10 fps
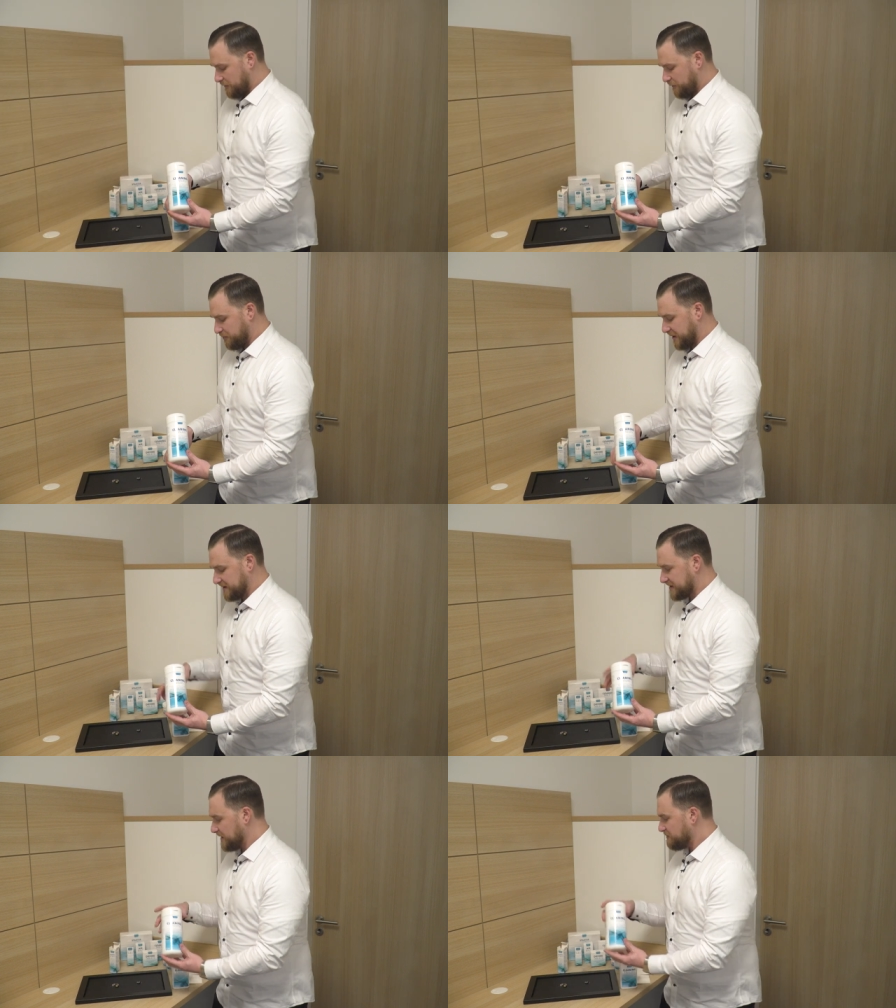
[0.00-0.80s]
Vom
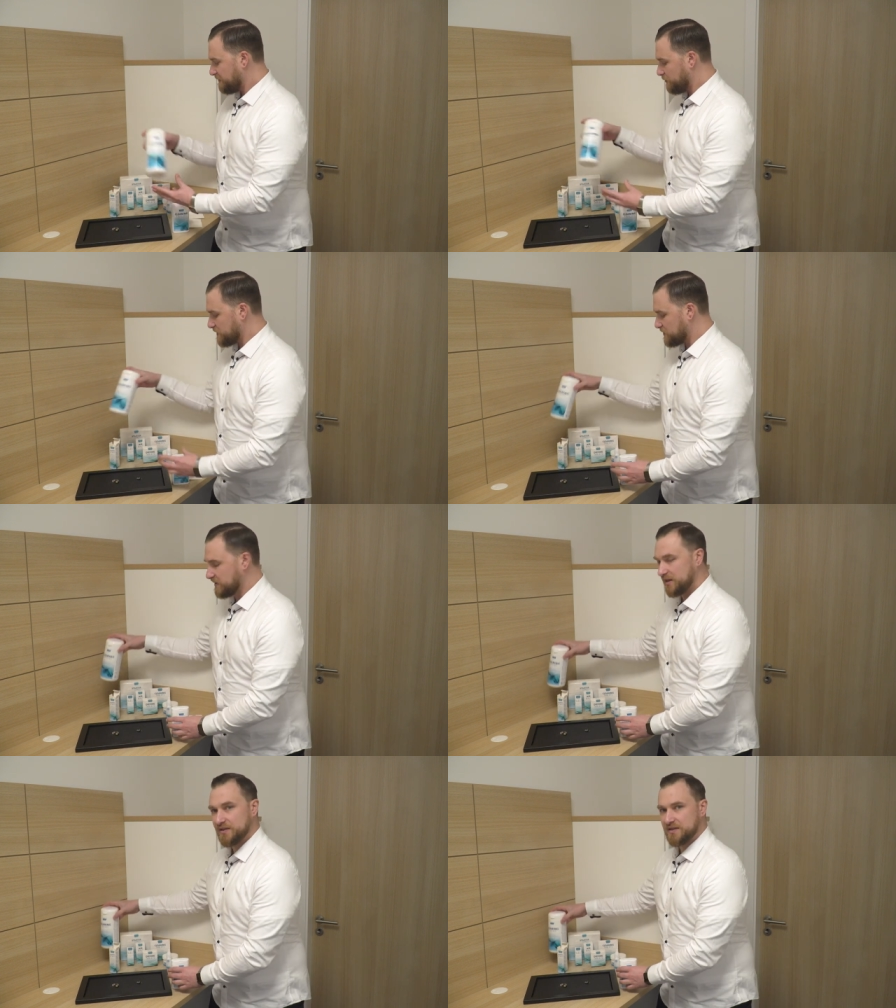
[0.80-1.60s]
Prinzip
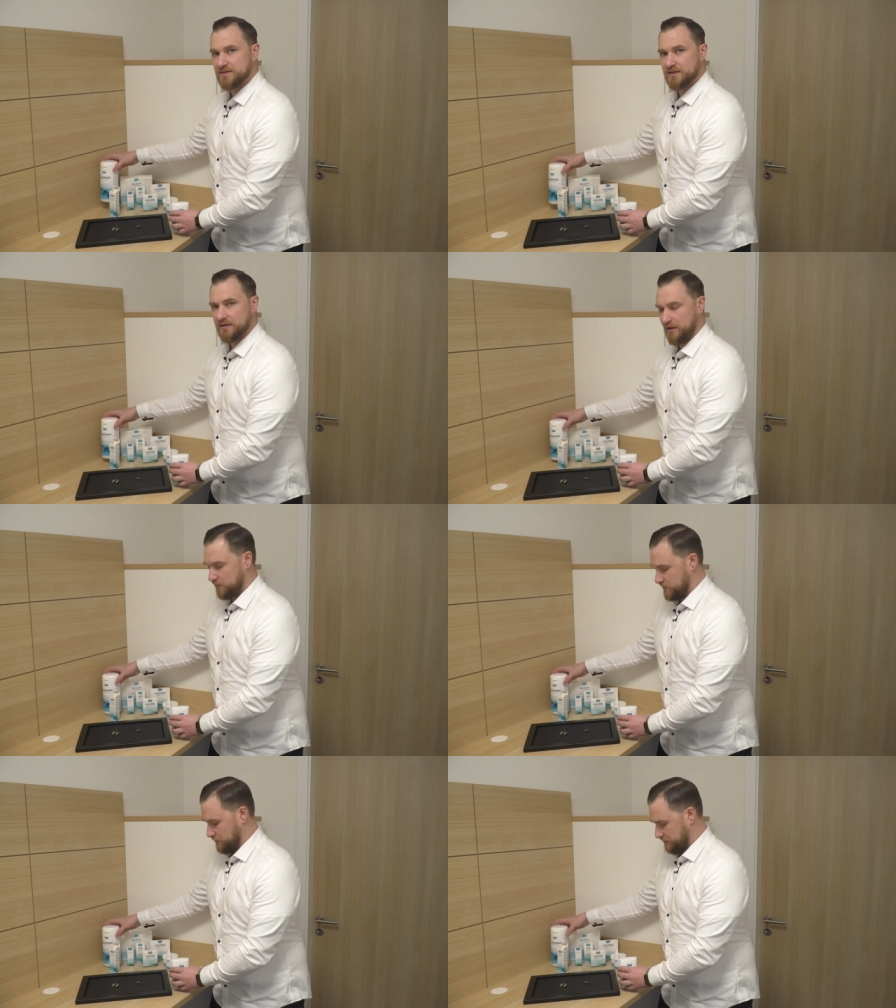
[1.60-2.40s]
funktionieren diese
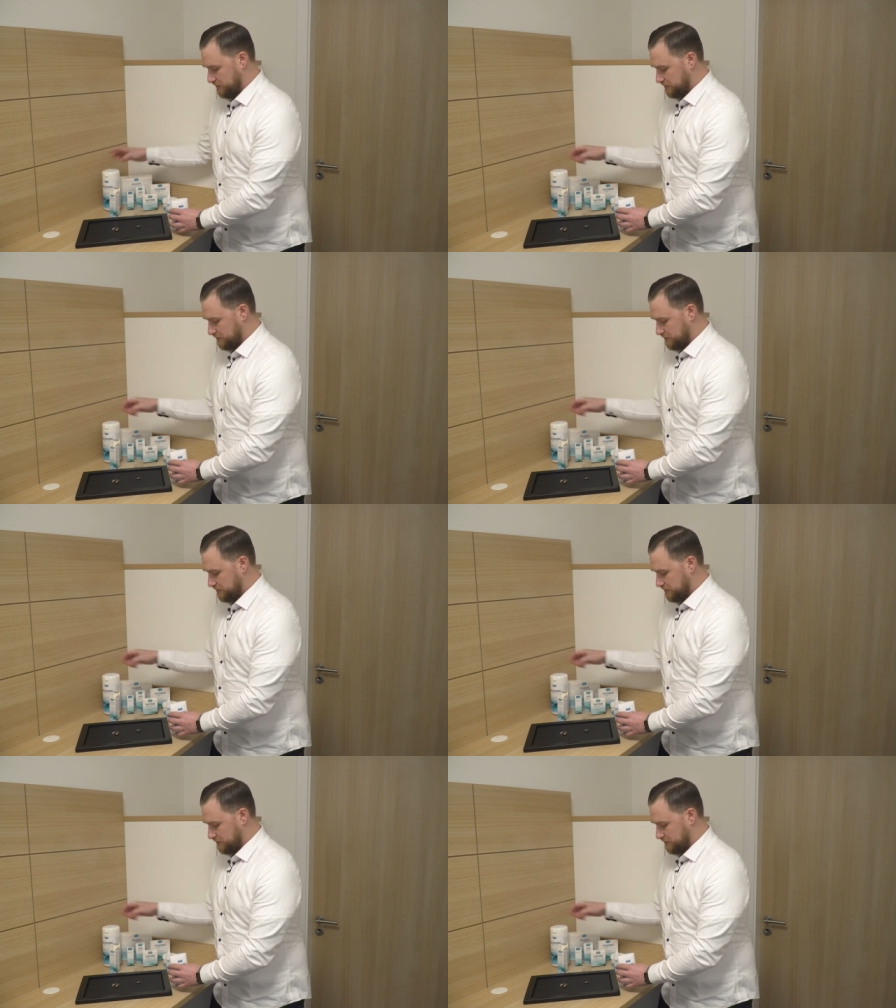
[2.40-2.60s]
genauso.